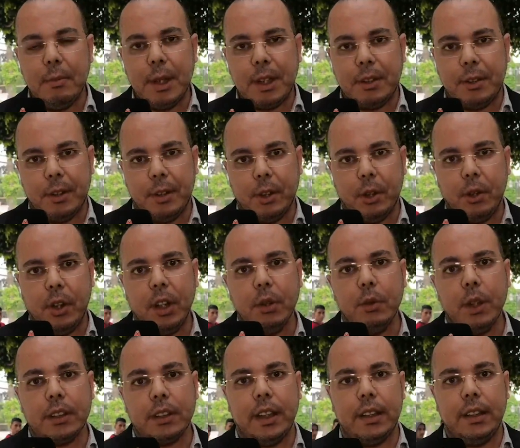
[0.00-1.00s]
لبس
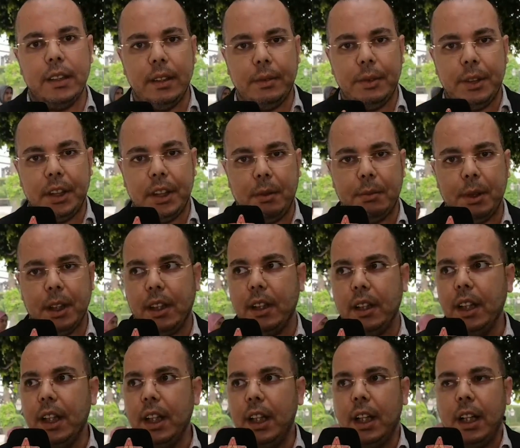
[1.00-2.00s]
روح الوطنيه في
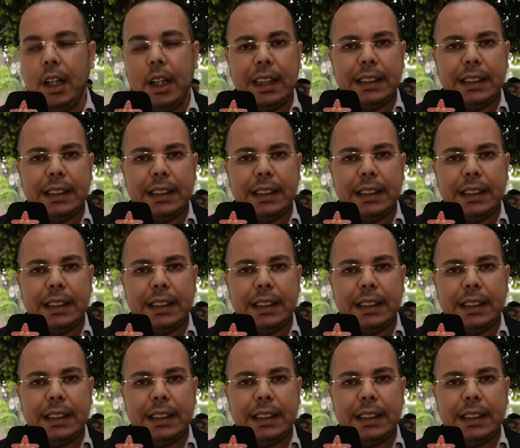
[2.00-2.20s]
شعبها